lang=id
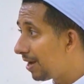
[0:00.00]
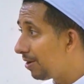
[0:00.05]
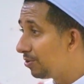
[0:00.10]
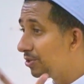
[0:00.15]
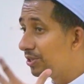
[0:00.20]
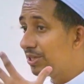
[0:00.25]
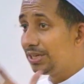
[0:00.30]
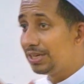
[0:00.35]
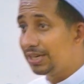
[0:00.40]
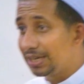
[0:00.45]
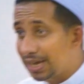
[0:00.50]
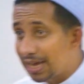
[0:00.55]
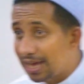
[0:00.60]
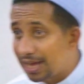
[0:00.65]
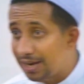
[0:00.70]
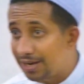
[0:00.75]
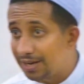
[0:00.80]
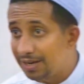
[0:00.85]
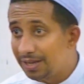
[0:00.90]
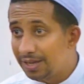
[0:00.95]
kalau
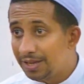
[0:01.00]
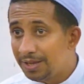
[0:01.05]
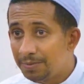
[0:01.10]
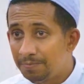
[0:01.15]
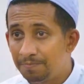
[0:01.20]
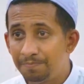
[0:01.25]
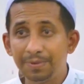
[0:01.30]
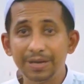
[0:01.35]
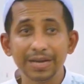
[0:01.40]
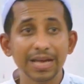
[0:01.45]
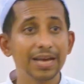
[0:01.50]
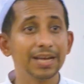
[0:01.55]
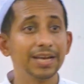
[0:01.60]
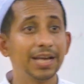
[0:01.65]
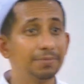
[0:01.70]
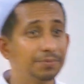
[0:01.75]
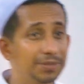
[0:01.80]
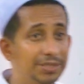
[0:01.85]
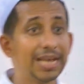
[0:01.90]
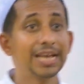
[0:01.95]
jenengan
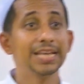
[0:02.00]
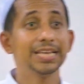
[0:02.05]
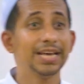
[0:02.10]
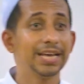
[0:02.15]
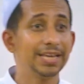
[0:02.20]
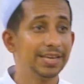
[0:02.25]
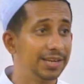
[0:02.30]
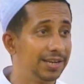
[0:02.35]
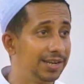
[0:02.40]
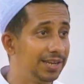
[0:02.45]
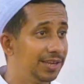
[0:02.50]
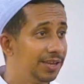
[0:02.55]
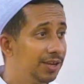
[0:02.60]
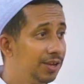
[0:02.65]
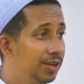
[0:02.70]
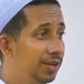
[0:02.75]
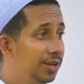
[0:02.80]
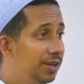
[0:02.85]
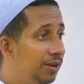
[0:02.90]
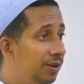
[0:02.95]
menganggap saya ini
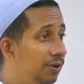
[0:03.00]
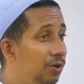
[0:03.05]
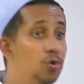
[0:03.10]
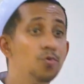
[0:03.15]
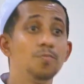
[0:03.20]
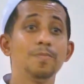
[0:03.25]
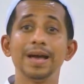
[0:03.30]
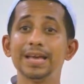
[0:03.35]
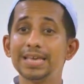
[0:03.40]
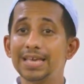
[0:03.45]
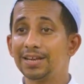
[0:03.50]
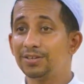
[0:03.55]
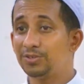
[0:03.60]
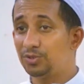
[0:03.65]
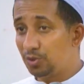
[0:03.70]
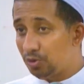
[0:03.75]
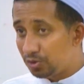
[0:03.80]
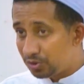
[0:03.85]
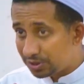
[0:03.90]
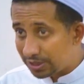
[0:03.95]

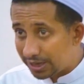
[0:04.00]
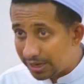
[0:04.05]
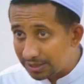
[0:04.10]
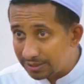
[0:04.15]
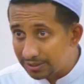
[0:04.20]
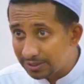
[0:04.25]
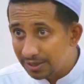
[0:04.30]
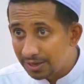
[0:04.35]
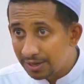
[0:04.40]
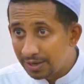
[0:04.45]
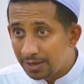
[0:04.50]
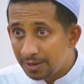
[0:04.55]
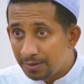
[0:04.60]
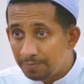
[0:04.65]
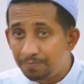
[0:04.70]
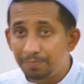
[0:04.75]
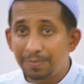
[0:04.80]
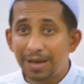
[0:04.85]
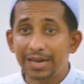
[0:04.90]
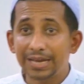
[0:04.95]
lumayan sukses,
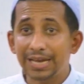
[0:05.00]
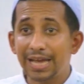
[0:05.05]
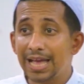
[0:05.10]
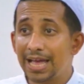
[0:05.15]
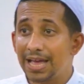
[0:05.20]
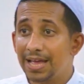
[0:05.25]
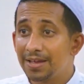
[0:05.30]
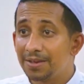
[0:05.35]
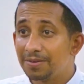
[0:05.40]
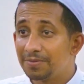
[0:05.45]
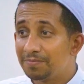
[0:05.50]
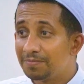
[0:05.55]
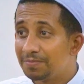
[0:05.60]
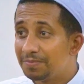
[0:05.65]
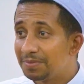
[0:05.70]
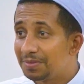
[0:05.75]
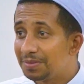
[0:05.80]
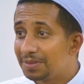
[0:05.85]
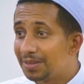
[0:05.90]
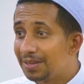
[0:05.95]
maka
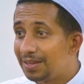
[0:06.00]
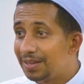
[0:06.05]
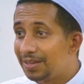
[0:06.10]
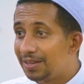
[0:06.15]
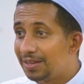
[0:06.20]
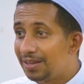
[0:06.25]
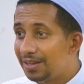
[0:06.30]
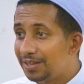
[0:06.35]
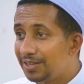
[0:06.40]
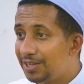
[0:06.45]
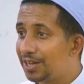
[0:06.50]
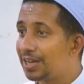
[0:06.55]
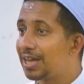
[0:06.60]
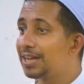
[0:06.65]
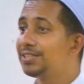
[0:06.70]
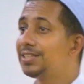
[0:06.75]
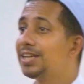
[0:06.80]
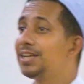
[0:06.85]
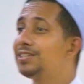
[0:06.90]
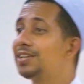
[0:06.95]
ya
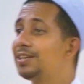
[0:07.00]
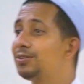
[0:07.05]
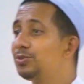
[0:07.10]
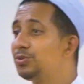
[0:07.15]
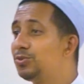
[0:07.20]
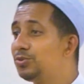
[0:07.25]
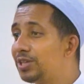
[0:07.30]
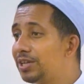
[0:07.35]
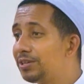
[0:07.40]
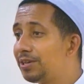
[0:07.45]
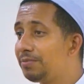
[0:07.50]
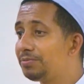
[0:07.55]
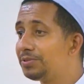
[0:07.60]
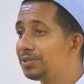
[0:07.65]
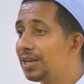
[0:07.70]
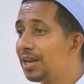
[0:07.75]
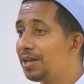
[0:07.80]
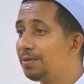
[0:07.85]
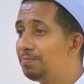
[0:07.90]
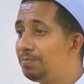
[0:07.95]
kan saya satu juta
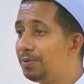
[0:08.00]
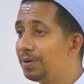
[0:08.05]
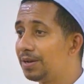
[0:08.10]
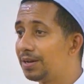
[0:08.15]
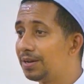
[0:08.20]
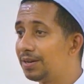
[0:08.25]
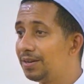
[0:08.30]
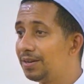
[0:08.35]
subscriber.